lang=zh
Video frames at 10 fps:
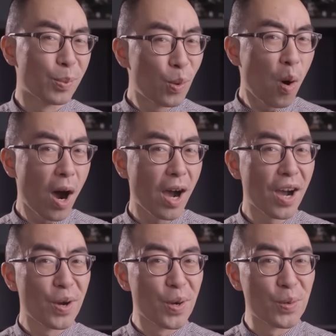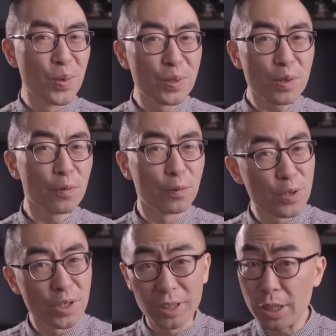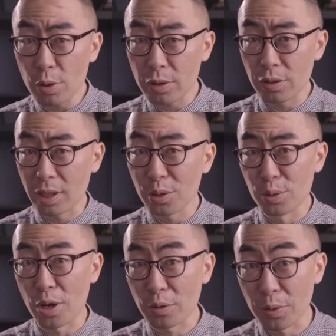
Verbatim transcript: 不过， 宇宙辐射的确是能够少